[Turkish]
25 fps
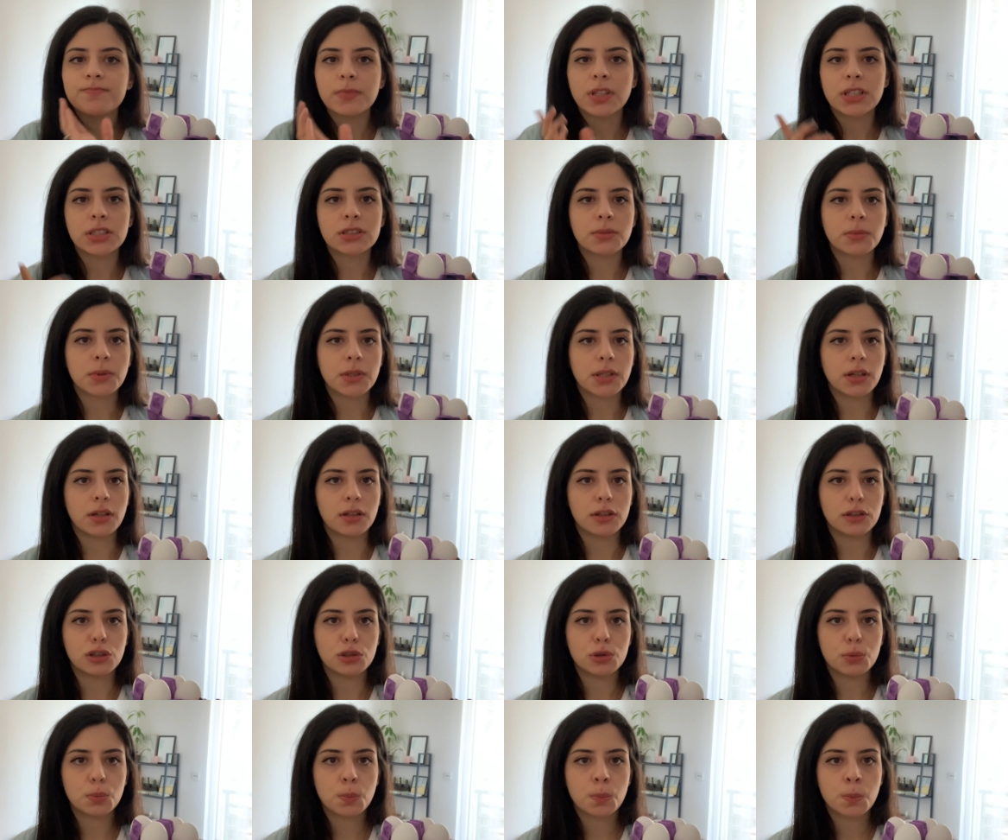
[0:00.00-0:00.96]
Ne zaman
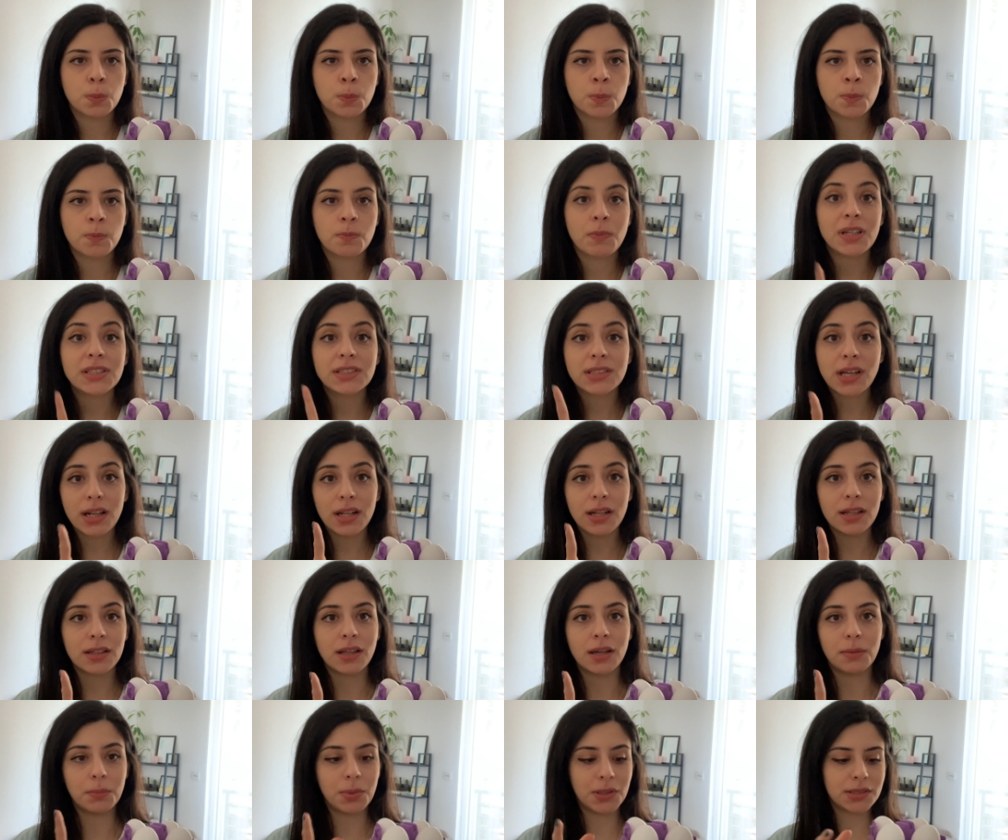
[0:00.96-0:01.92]
aldım?
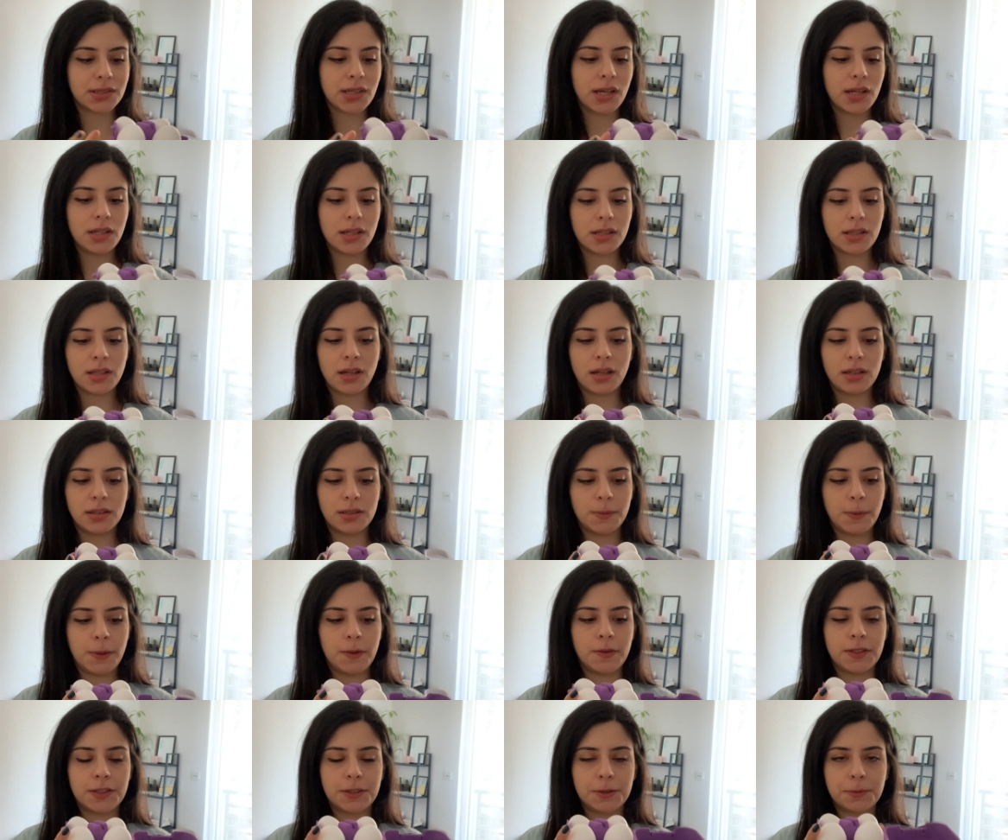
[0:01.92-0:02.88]
Paskalya'da. Paskalya'da aldım
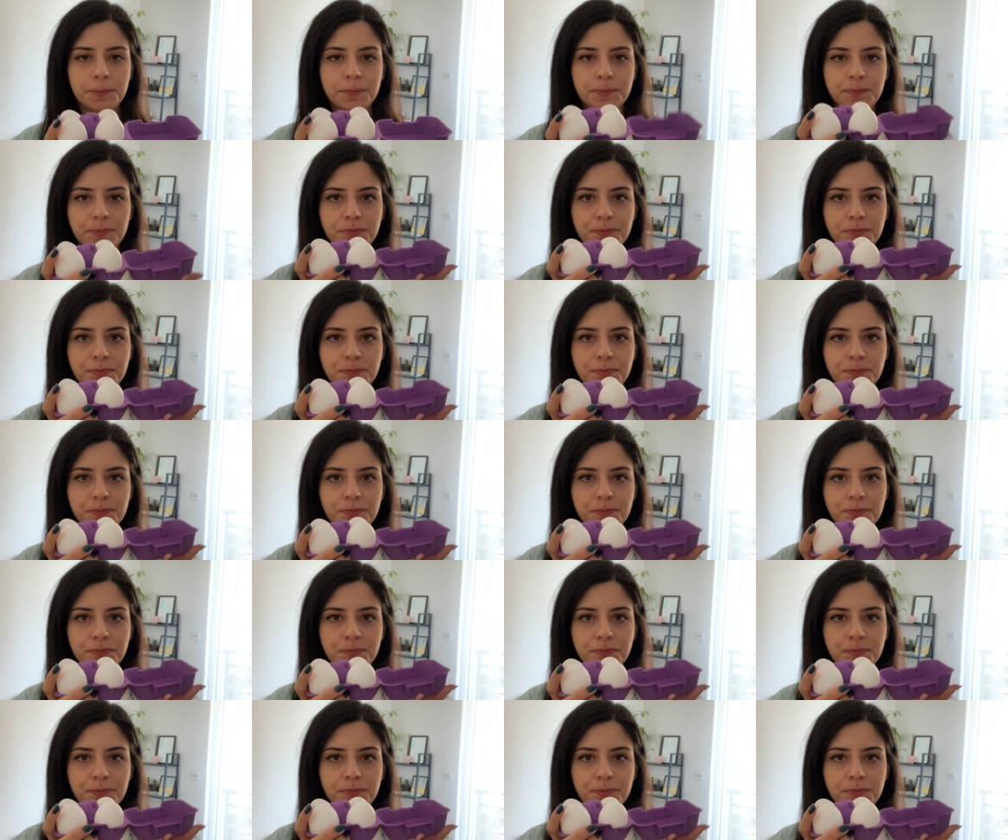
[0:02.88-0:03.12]
evet.